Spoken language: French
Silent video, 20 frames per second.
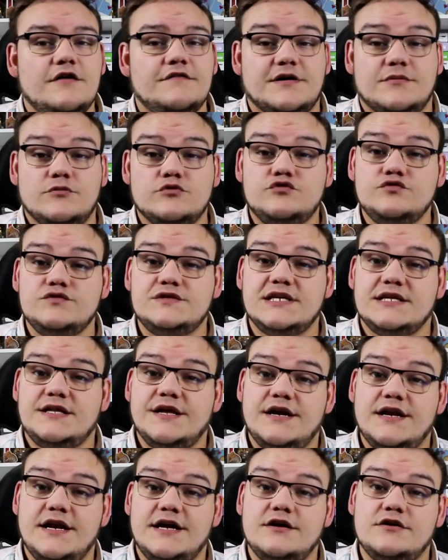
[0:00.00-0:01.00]
vraiment tous ces
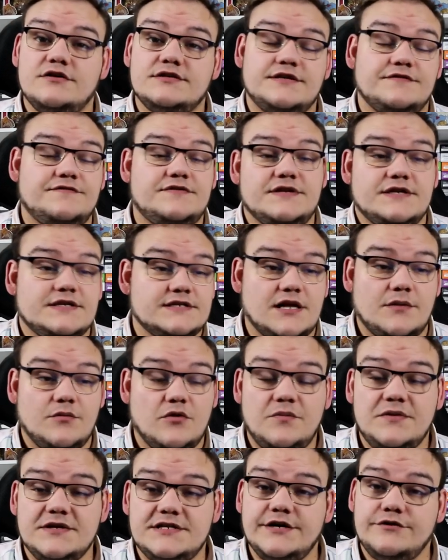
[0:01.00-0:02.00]
decks-là, ça fait
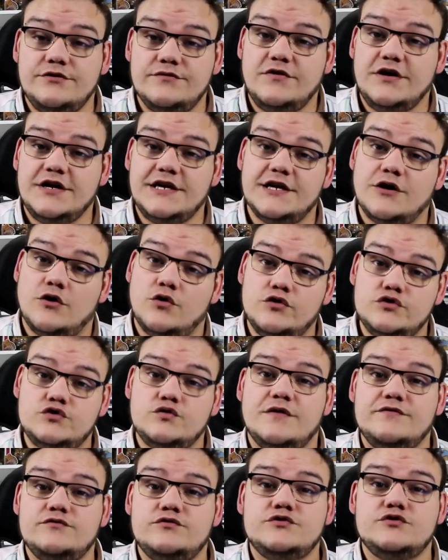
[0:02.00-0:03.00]
extrêmement plaisir de voir qu'ils
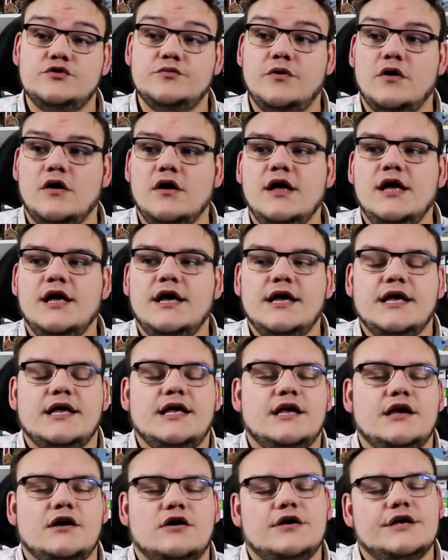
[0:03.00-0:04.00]
reçoivent du support,
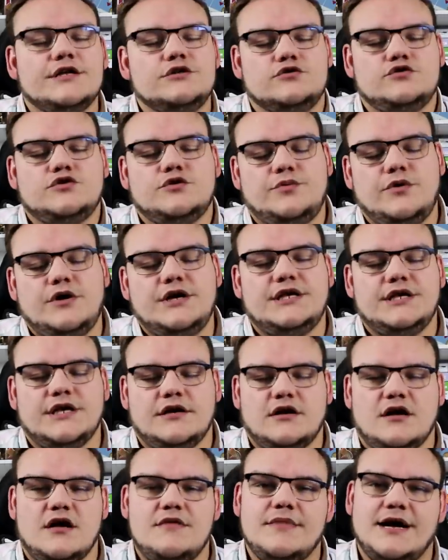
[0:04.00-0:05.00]
et, euh, et du support qui est
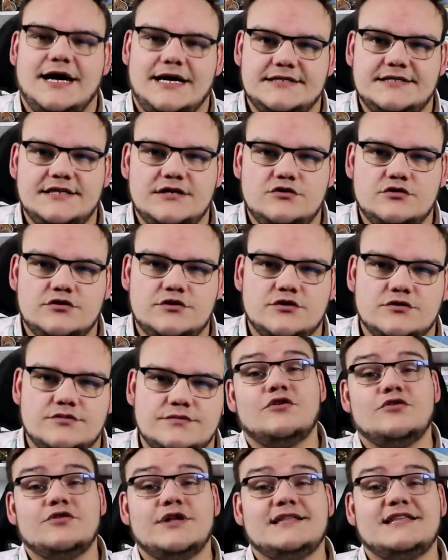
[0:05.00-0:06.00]
quand même assez costaud.
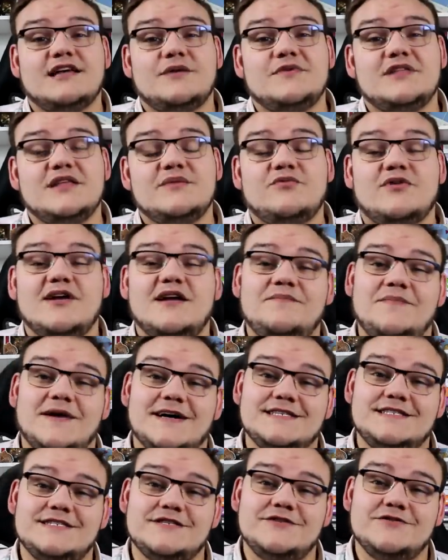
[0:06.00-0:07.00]
On a terminé pour la
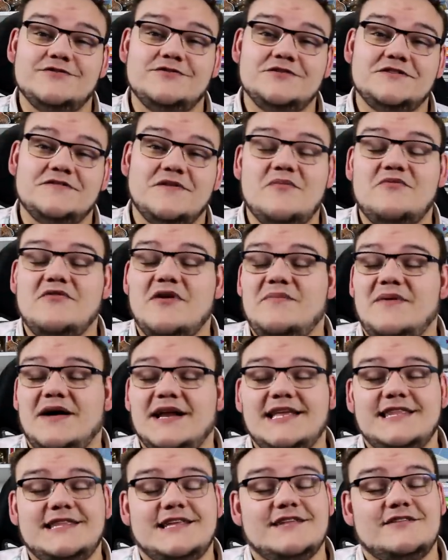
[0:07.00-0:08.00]
partie news, on va pouvoir
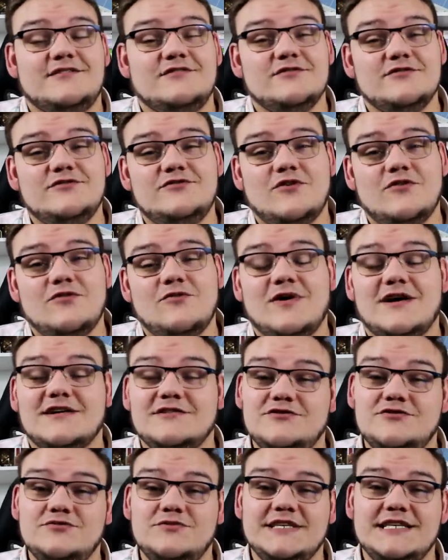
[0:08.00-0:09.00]
parler des deux tournois
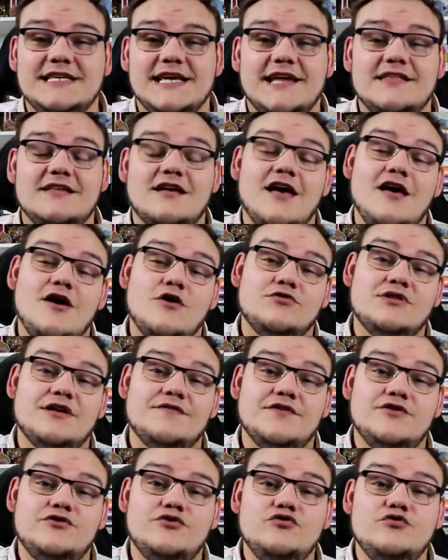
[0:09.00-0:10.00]
du week-end. On
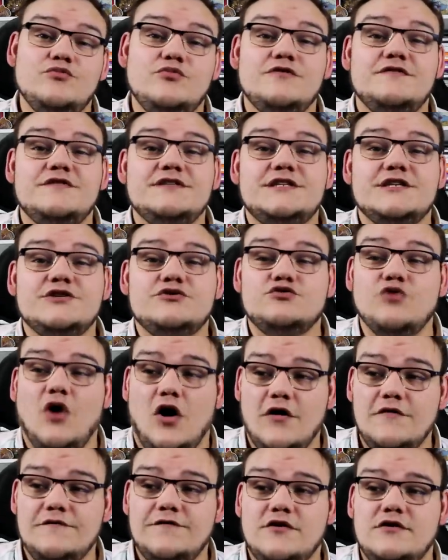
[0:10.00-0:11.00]
avait deux WCQ
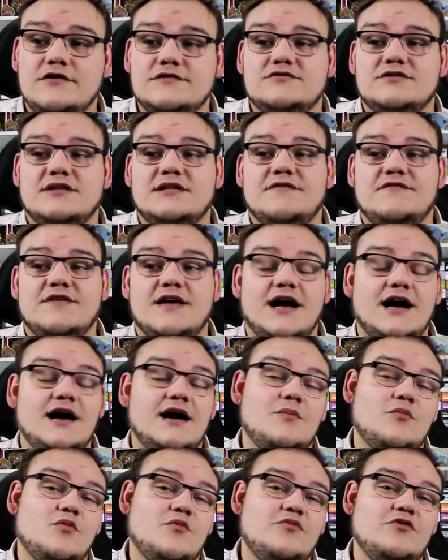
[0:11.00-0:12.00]
en France, on en avait un
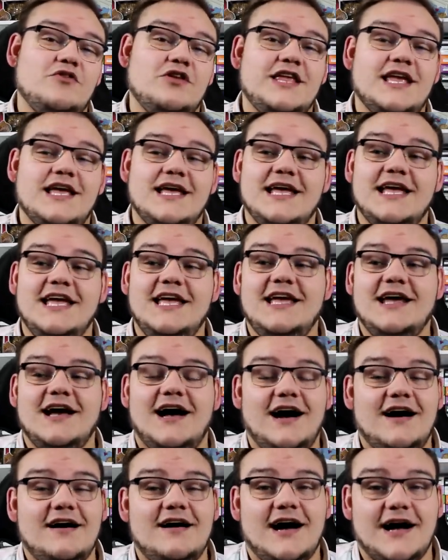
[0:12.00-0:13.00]
à Montpellier et
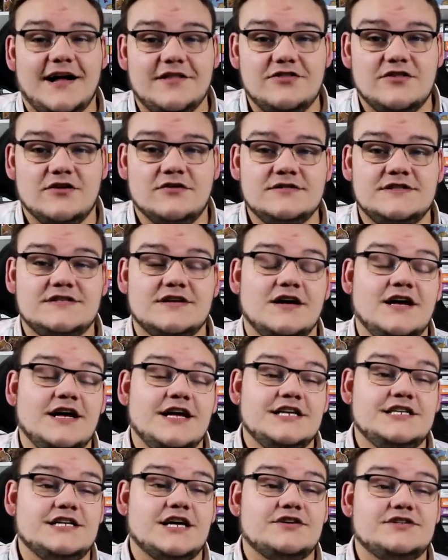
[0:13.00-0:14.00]
un à Nantes.
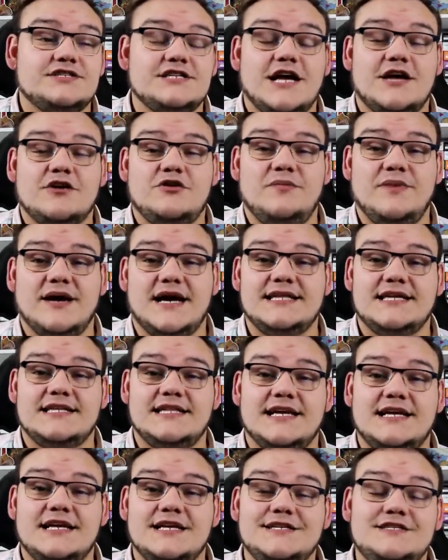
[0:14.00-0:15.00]
J'ai réussi à récupérer des
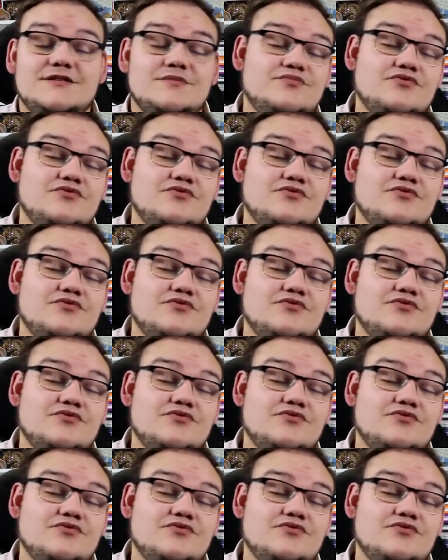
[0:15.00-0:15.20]
decklists